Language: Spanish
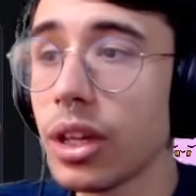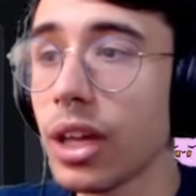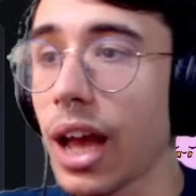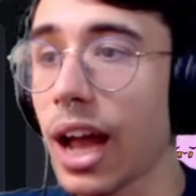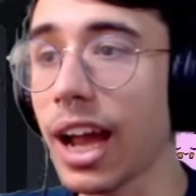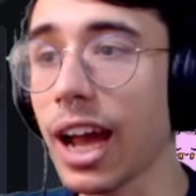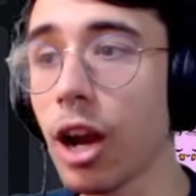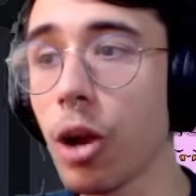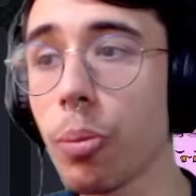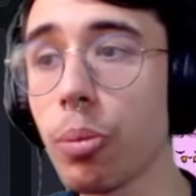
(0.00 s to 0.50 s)

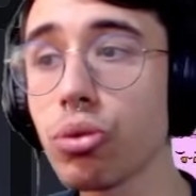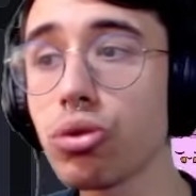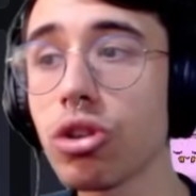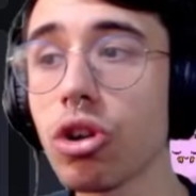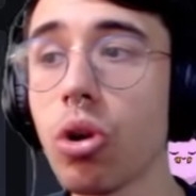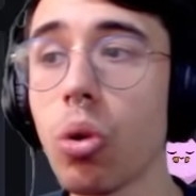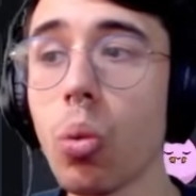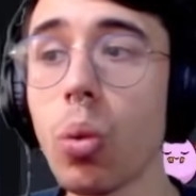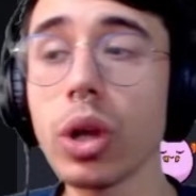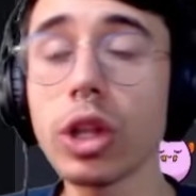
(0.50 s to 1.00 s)
Acá lo puse
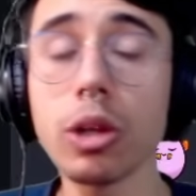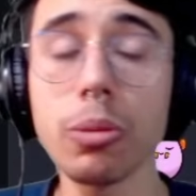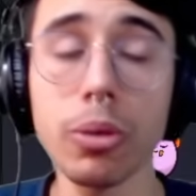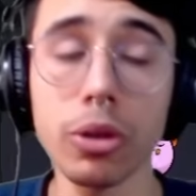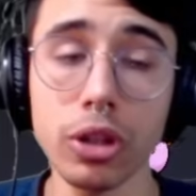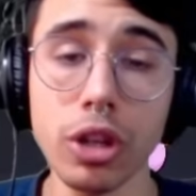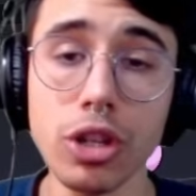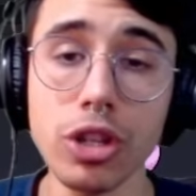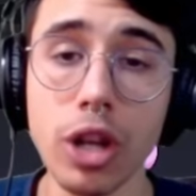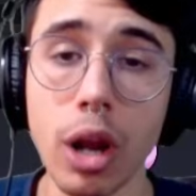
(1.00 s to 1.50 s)
con 4
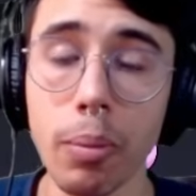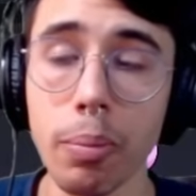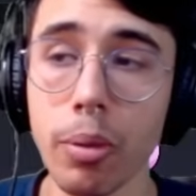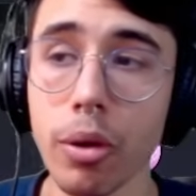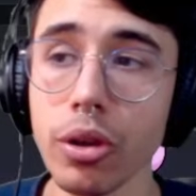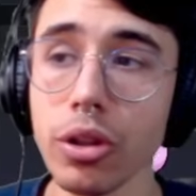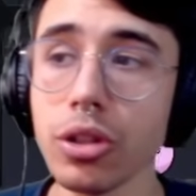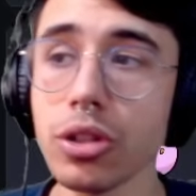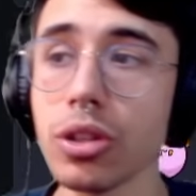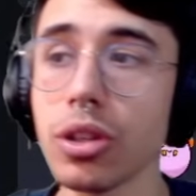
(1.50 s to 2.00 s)
Potential
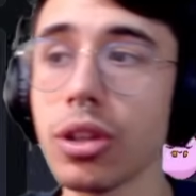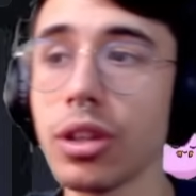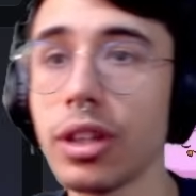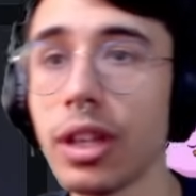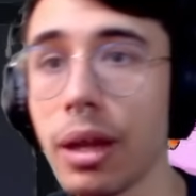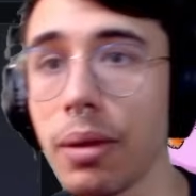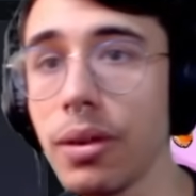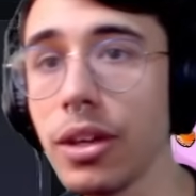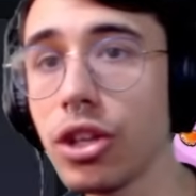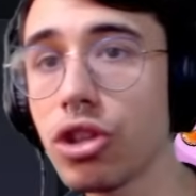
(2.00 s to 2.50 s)
Points
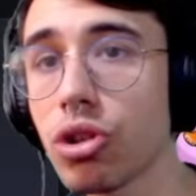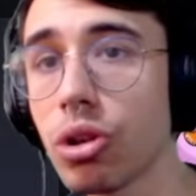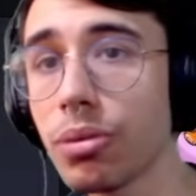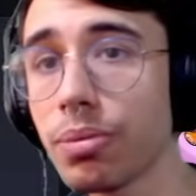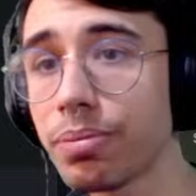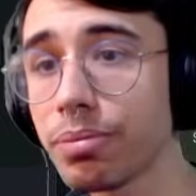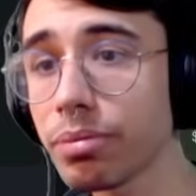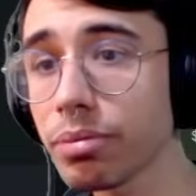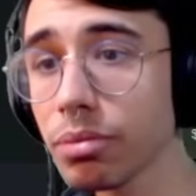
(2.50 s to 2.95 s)
de bicho.